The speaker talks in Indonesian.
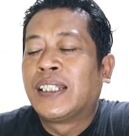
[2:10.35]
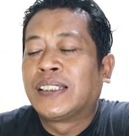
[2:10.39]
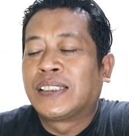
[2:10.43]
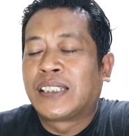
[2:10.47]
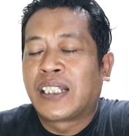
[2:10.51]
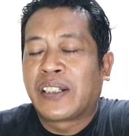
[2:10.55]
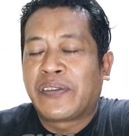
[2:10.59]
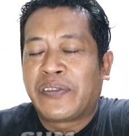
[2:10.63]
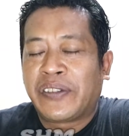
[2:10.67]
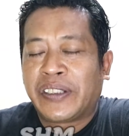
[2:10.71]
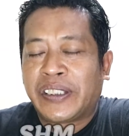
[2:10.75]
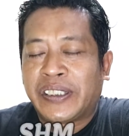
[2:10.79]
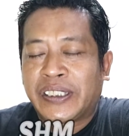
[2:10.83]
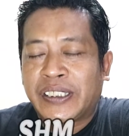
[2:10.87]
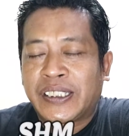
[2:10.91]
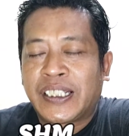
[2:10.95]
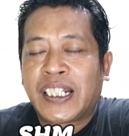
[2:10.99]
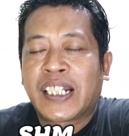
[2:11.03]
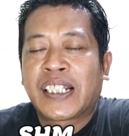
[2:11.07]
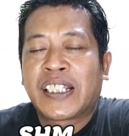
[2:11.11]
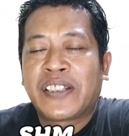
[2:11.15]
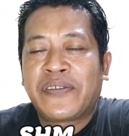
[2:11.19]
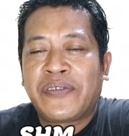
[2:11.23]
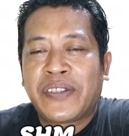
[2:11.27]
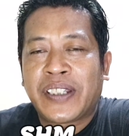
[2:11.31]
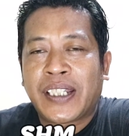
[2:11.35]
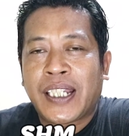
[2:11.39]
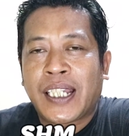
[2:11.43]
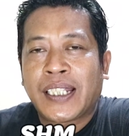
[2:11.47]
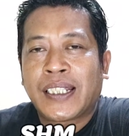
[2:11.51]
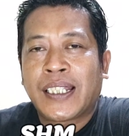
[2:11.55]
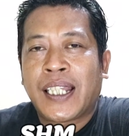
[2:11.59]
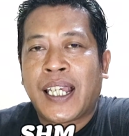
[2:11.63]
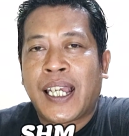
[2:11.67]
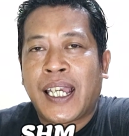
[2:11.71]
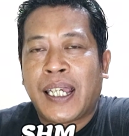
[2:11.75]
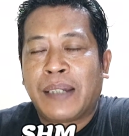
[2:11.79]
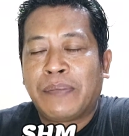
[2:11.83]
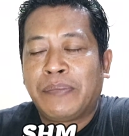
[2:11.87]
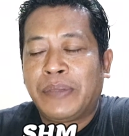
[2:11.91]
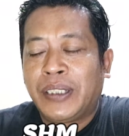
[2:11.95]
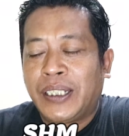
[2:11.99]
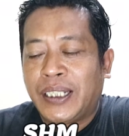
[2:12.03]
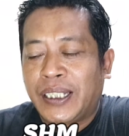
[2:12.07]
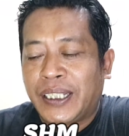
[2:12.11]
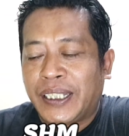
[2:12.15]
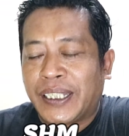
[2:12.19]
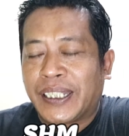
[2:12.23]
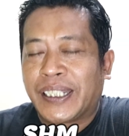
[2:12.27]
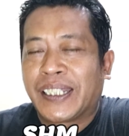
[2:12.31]
Sertifikat Hak
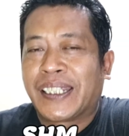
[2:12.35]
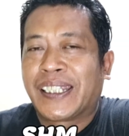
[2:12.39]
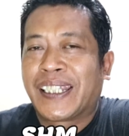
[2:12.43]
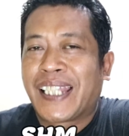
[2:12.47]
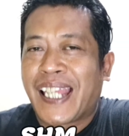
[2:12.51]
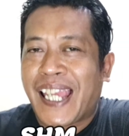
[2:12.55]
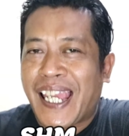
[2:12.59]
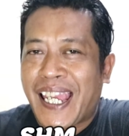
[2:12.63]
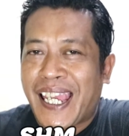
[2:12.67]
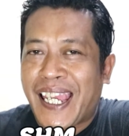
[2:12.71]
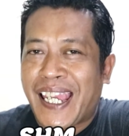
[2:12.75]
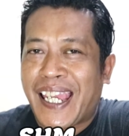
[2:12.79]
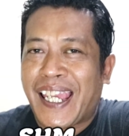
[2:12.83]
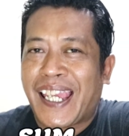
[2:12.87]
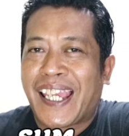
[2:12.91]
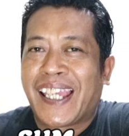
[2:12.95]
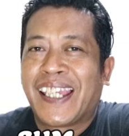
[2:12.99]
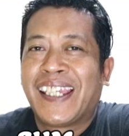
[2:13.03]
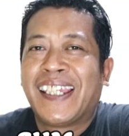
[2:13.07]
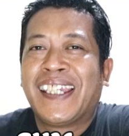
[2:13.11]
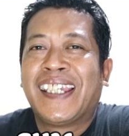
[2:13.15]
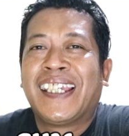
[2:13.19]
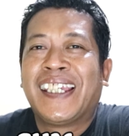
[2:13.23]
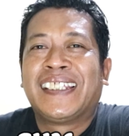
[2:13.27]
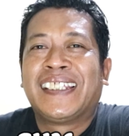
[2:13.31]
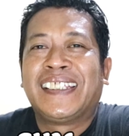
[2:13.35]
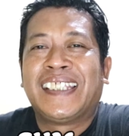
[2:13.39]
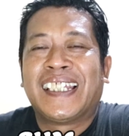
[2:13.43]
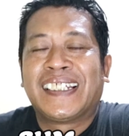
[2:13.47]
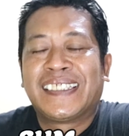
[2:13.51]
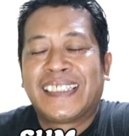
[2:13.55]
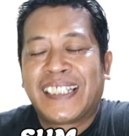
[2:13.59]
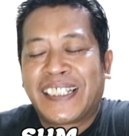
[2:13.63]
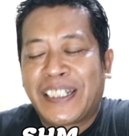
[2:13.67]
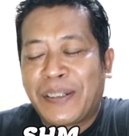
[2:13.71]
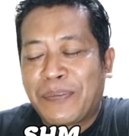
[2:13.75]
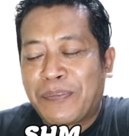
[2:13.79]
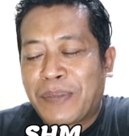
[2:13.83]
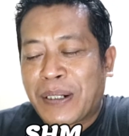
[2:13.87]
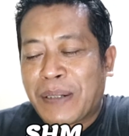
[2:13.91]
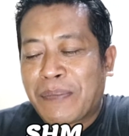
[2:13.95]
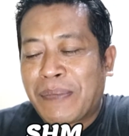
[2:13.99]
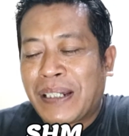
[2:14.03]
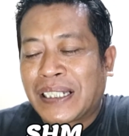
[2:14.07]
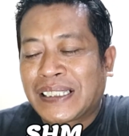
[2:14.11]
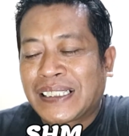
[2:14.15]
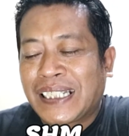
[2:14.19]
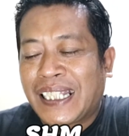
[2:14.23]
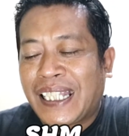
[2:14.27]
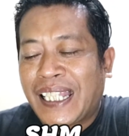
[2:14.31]
Milik. Nah, yang jadi
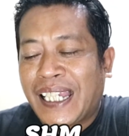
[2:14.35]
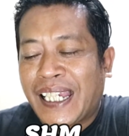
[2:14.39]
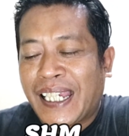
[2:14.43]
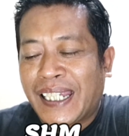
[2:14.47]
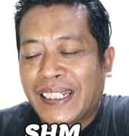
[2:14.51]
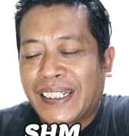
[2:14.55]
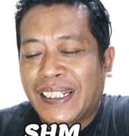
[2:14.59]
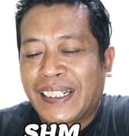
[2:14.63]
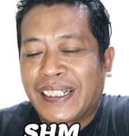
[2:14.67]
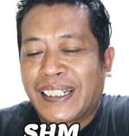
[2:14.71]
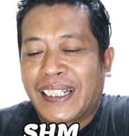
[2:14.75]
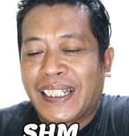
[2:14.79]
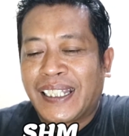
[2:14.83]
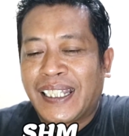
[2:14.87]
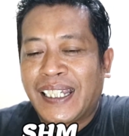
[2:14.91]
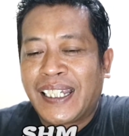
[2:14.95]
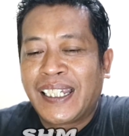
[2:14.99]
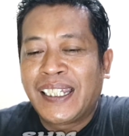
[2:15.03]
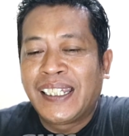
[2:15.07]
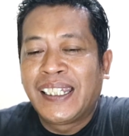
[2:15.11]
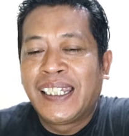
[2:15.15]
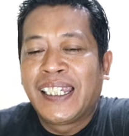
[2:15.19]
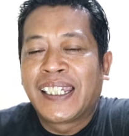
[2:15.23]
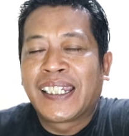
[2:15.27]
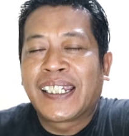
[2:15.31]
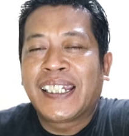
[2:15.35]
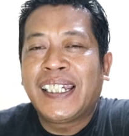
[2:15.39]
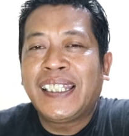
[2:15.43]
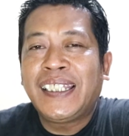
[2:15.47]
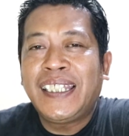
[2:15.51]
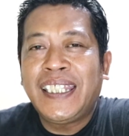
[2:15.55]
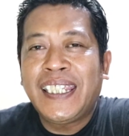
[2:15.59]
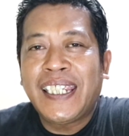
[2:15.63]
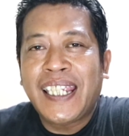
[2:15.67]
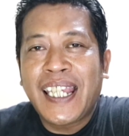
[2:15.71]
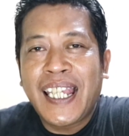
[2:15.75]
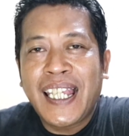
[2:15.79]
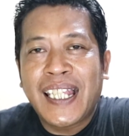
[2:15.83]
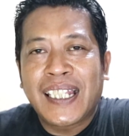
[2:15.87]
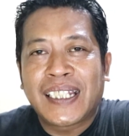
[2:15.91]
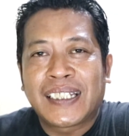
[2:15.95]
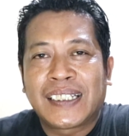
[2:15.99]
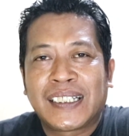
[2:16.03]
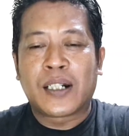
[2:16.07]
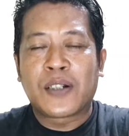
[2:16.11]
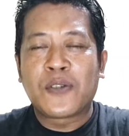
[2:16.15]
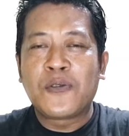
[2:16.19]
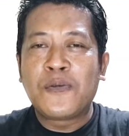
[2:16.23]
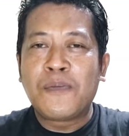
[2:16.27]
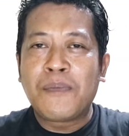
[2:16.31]
permasalahan adalah
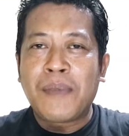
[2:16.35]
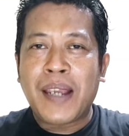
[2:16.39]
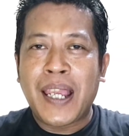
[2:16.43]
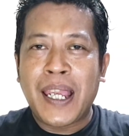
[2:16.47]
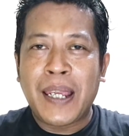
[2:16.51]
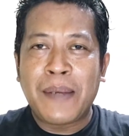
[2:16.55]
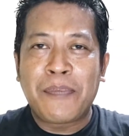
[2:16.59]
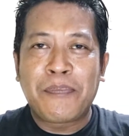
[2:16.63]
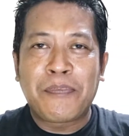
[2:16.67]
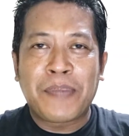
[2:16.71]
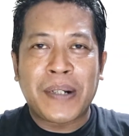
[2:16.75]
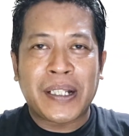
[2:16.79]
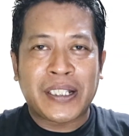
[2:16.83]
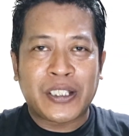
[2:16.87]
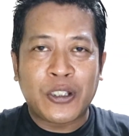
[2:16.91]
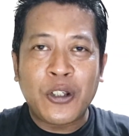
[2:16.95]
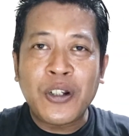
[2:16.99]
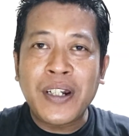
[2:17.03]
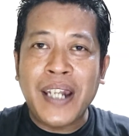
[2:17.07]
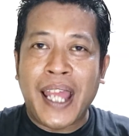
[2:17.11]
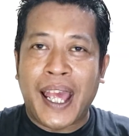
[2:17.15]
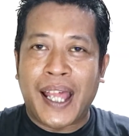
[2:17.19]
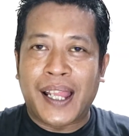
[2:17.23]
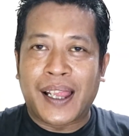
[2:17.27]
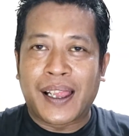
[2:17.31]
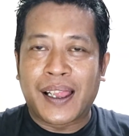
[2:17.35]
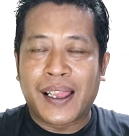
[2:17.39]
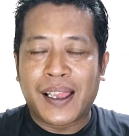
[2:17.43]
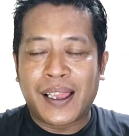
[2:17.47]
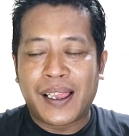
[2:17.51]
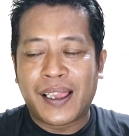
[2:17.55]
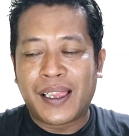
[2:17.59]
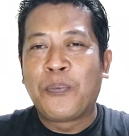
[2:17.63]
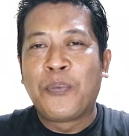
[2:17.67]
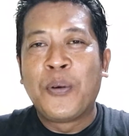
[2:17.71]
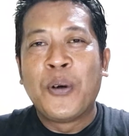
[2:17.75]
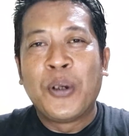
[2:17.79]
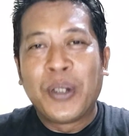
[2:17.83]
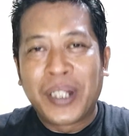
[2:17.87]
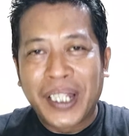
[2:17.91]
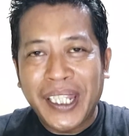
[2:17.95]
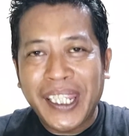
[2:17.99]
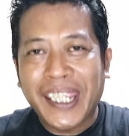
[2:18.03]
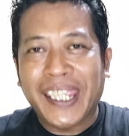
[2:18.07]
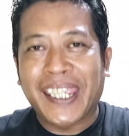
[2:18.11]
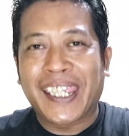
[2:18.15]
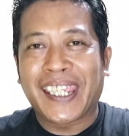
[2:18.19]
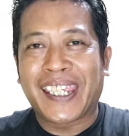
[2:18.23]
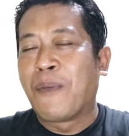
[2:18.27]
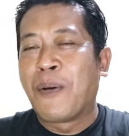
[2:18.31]
ketika rumah personal
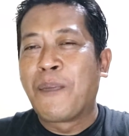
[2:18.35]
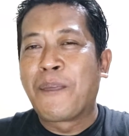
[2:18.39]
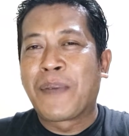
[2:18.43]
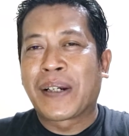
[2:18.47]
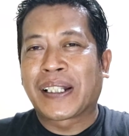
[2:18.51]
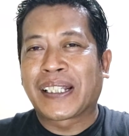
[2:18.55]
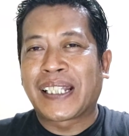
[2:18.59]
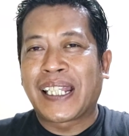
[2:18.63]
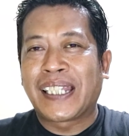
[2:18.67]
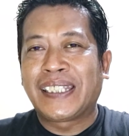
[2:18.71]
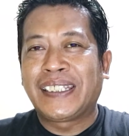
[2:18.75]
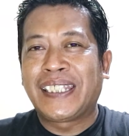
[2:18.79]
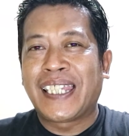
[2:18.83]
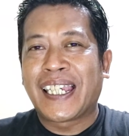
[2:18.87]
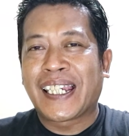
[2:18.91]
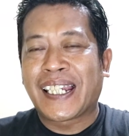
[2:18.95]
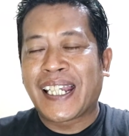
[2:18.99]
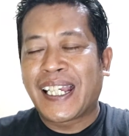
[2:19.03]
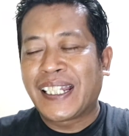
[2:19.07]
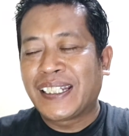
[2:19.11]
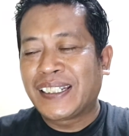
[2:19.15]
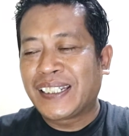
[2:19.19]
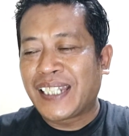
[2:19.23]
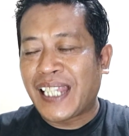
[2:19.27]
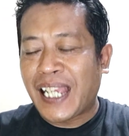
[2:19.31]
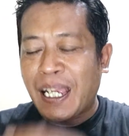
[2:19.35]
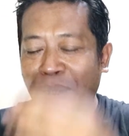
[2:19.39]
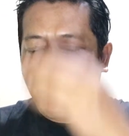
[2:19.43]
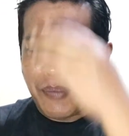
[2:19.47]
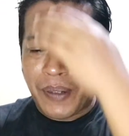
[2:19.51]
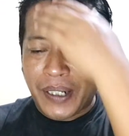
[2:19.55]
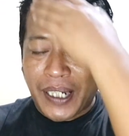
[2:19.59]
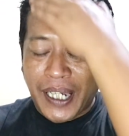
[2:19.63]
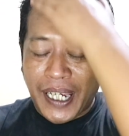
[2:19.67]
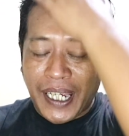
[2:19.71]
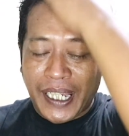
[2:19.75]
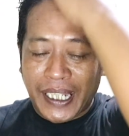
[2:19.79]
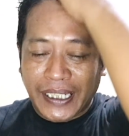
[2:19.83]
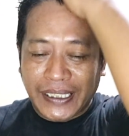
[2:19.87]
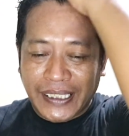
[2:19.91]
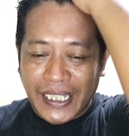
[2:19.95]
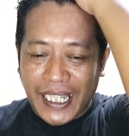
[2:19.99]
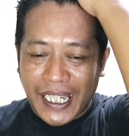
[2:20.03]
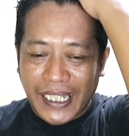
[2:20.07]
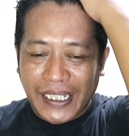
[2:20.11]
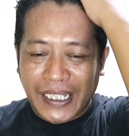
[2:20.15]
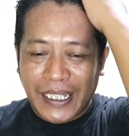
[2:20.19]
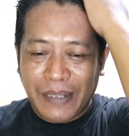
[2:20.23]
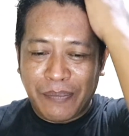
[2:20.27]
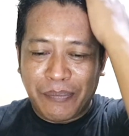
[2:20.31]
boleh mempertanyakan apakah
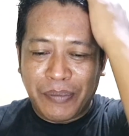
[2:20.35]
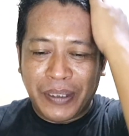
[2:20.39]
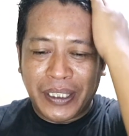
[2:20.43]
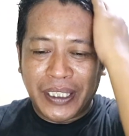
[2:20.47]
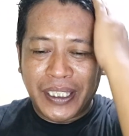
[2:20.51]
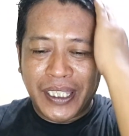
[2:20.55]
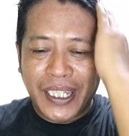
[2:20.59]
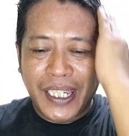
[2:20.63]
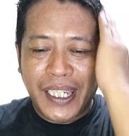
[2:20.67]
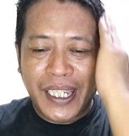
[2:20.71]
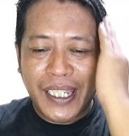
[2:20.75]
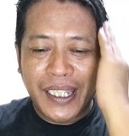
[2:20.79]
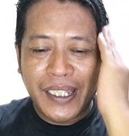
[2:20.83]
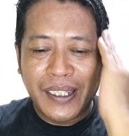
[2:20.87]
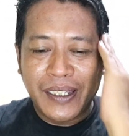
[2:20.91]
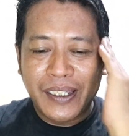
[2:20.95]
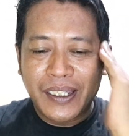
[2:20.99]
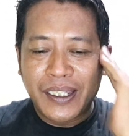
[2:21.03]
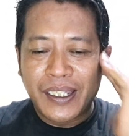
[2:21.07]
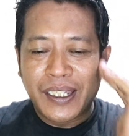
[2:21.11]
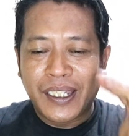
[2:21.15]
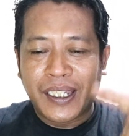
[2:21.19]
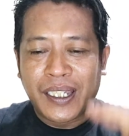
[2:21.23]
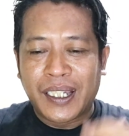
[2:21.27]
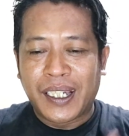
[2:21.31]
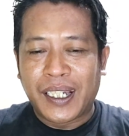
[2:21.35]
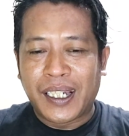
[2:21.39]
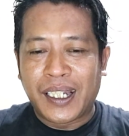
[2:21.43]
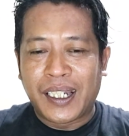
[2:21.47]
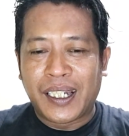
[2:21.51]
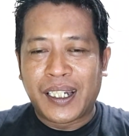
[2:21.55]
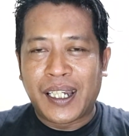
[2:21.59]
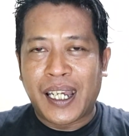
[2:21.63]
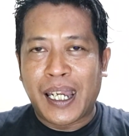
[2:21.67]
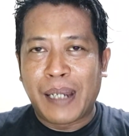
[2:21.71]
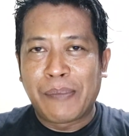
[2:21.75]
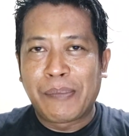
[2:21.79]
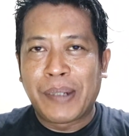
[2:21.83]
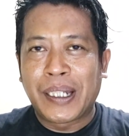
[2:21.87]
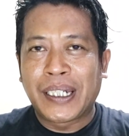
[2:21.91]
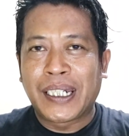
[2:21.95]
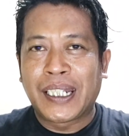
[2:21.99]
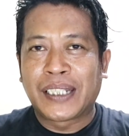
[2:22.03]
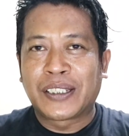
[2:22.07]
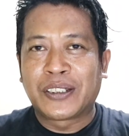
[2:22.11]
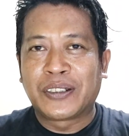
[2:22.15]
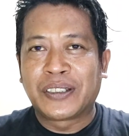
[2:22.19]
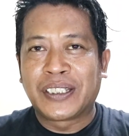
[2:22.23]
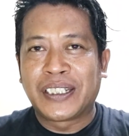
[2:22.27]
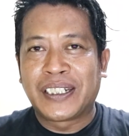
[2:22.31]
SHGB-nya uh, e,
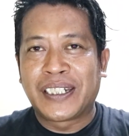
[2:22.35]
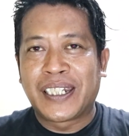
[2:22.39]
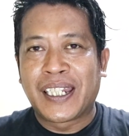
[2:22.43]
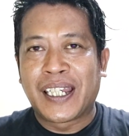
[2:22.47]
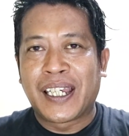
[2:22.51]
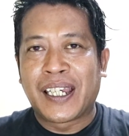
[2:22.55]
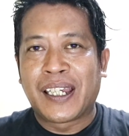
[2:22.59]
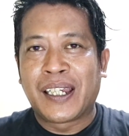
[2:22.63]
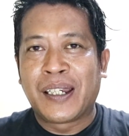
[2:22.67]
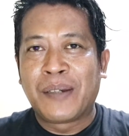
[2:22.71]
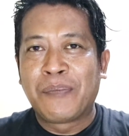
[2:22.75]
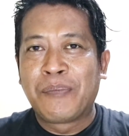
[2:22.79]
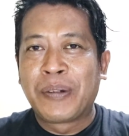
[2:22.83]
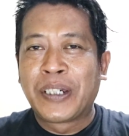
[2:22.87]
aman atau tidak.